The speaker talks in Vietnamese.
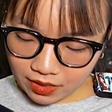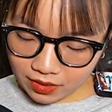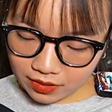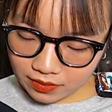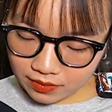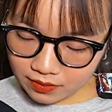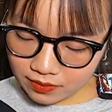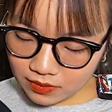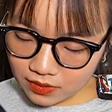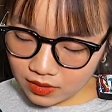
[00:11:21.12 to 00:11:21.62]
này.
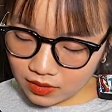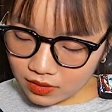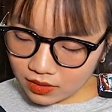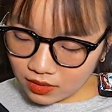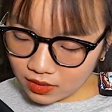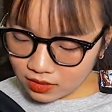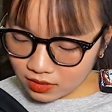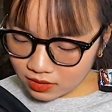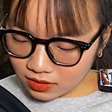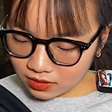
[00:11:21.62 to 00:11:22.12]

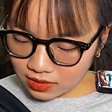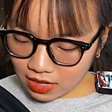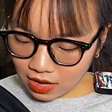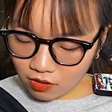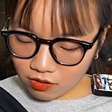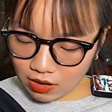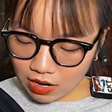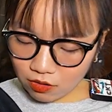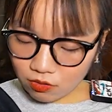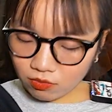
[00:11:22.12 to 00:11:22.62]
Tag
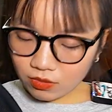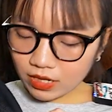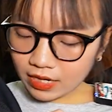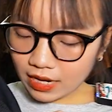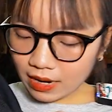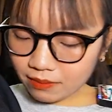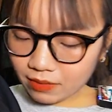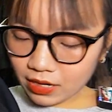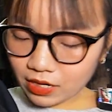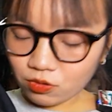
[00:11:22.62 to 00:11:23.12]
con này cũng đi
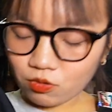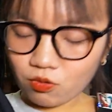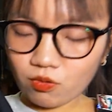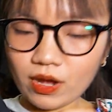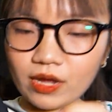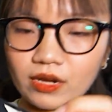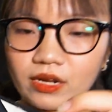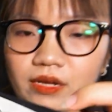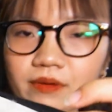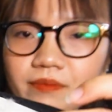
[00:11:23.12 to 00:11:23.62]
kèm đầy đủ
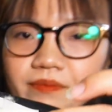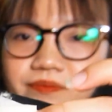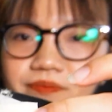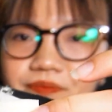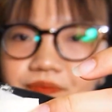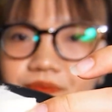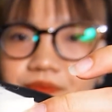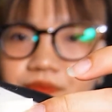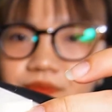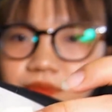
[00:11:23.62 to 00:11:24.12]
hết đấy.
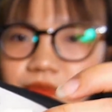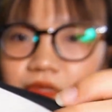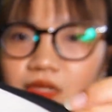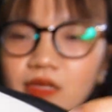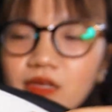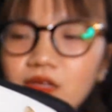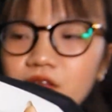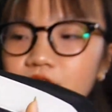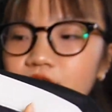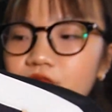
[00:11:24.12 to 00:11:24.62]

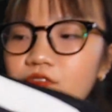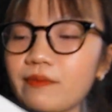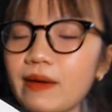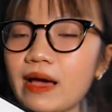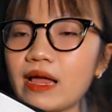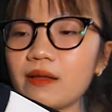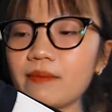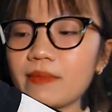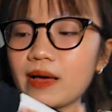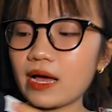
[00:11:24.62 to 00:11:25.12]
Với
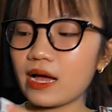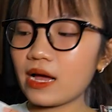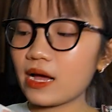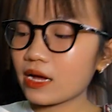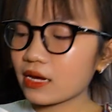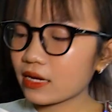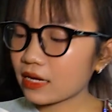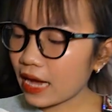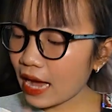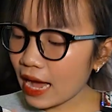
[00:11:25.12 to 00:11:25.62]
mã là mã
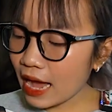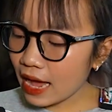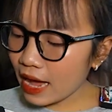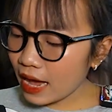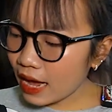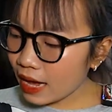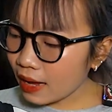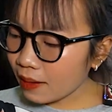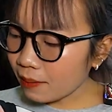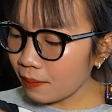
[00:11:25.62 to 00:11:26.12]

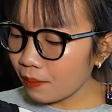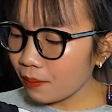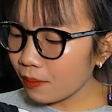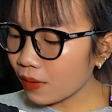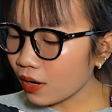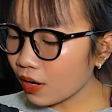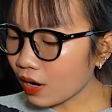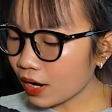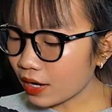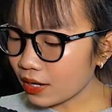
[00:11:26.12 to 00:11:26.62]
K
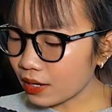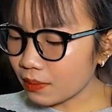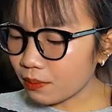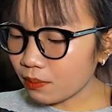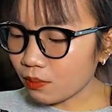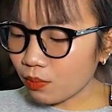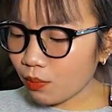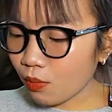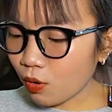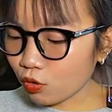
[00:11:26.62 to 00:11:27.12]
mười
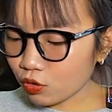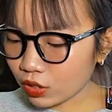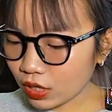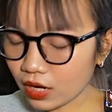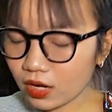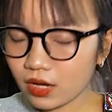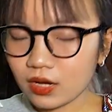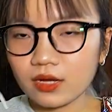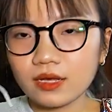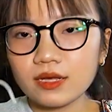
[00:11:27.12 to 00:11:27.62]
một à.
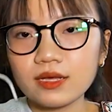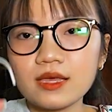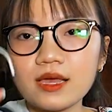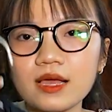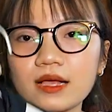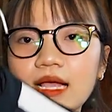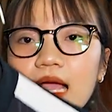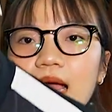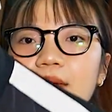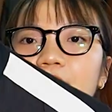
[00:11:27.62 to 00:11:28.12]

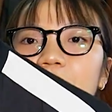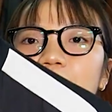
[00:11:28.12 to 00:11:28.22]
K